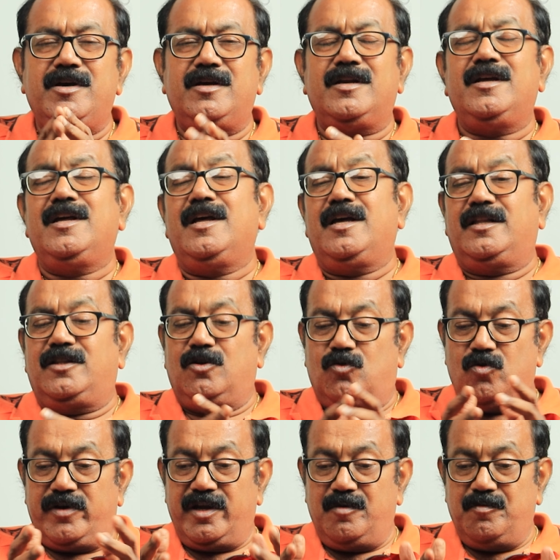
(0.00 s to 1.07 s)
பியர் இந்த
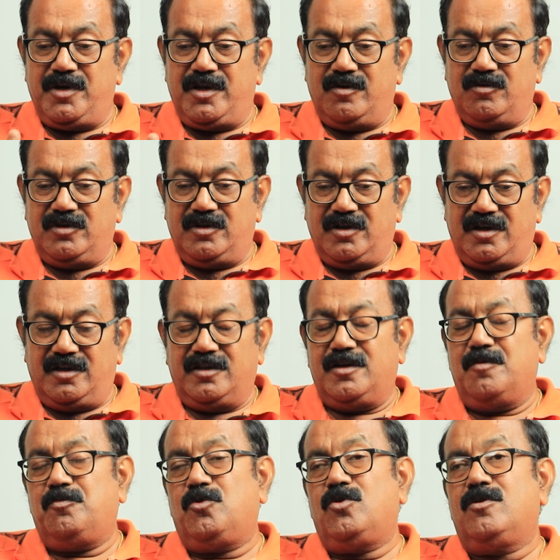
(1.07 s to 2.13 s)
கொக்கேன் பியர் வந்து
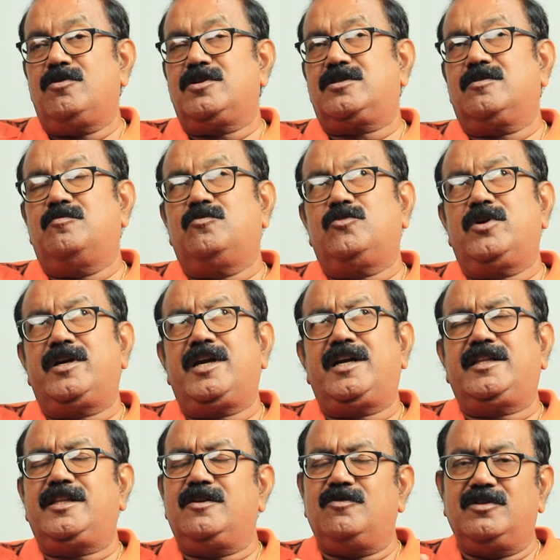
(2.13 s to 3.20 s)
கிட்டத்தட்ட போன வருஷம்
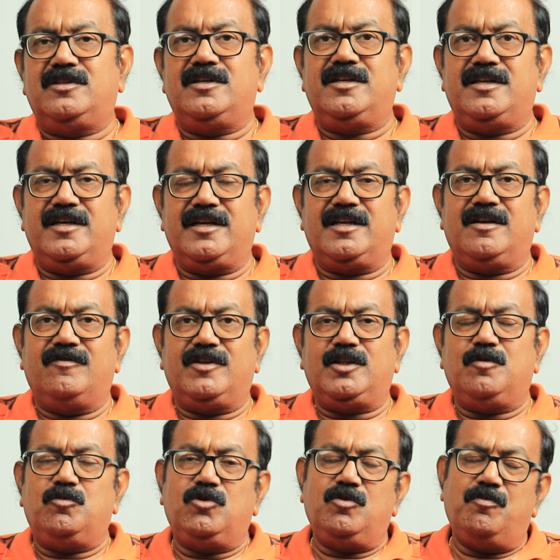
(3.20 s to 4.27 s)
ரெண்டாயிரத்தி இருபத்தி ரெண்டு தான்
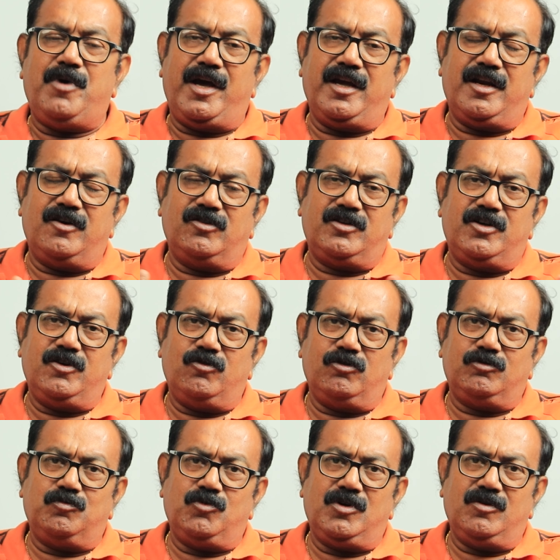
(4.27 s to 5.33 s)
வந்தபோது பயங்கர இருபத்தி ரெண்டு
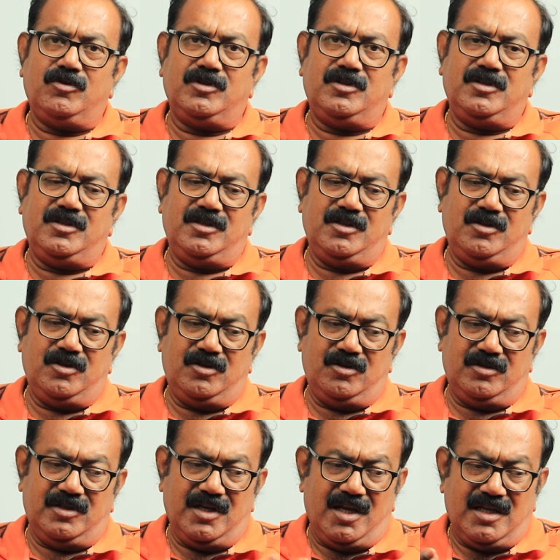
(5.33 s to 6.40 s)
இருபத்தி மூணில் வந்து
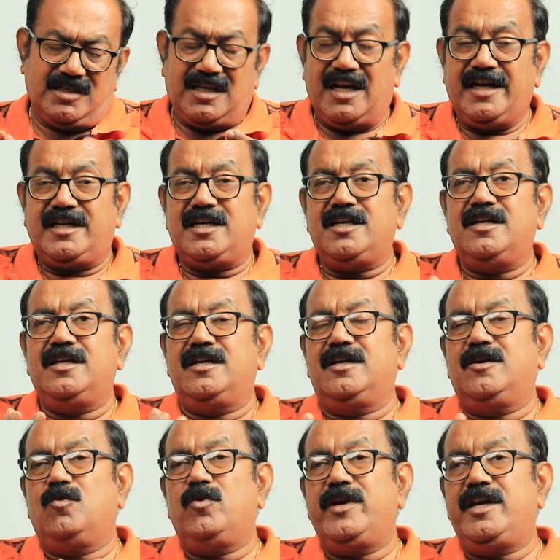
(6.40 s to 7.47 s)
செலக்டட்
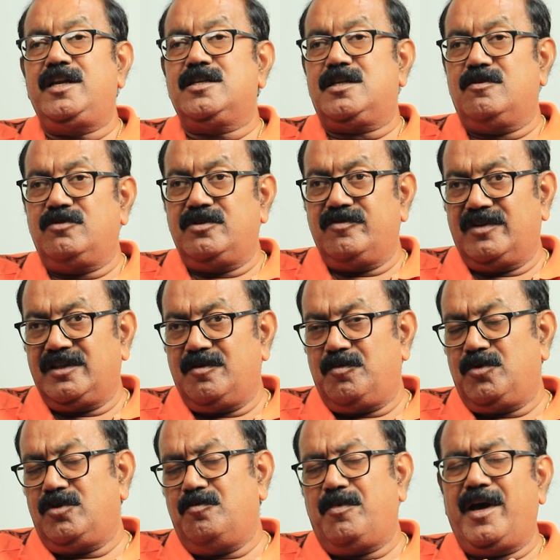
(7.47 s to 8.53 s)
eh, ஓடிடிஸில் வந்து
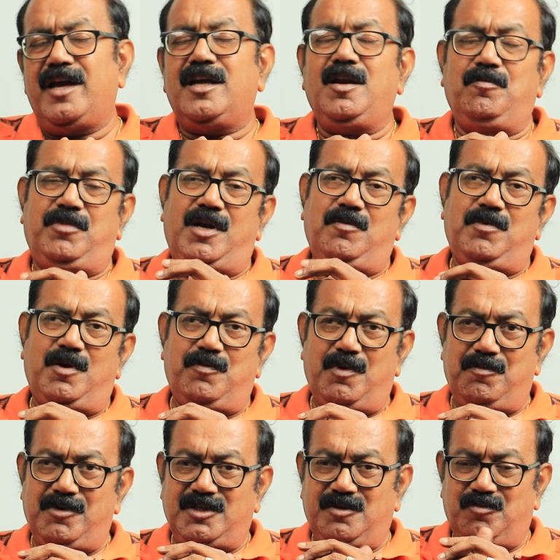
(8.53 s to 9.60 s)
வந்தபோது பயங்கர
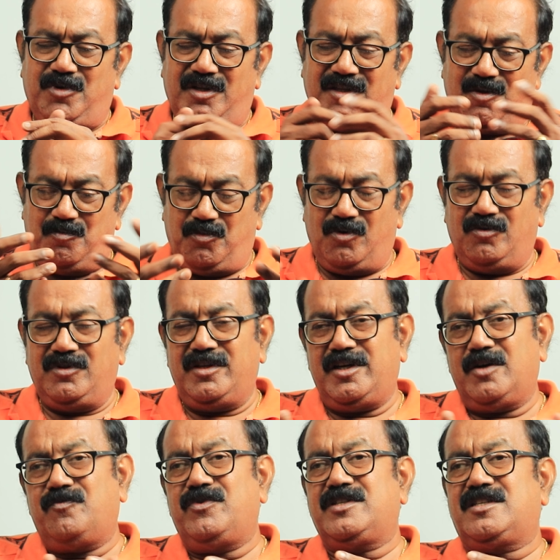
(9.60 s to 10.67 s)
பரபரப்பாக பேசப்பட்டது இப்போ வந்து
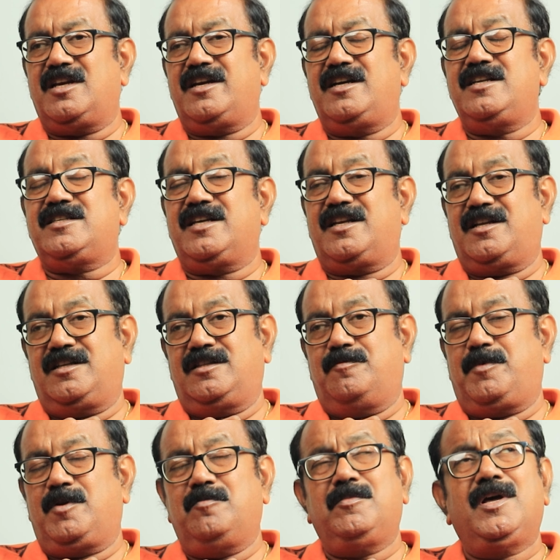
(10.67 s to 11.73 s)
நெட்ஃப்ளிக்ஸில் ரிலீஸ் ஆயிருக்கிறது
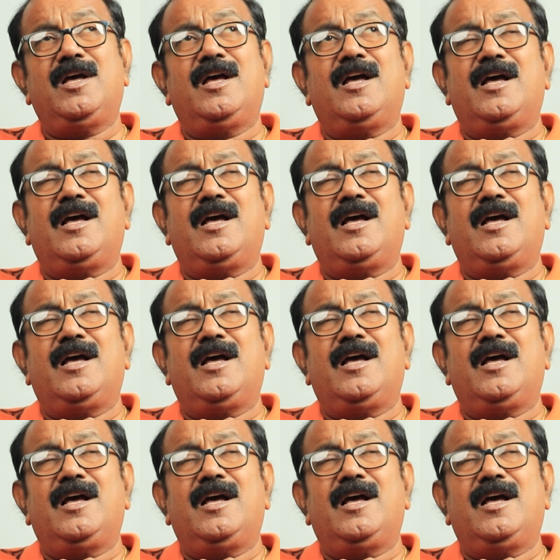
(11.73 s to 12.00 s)
அப்புறம் படம்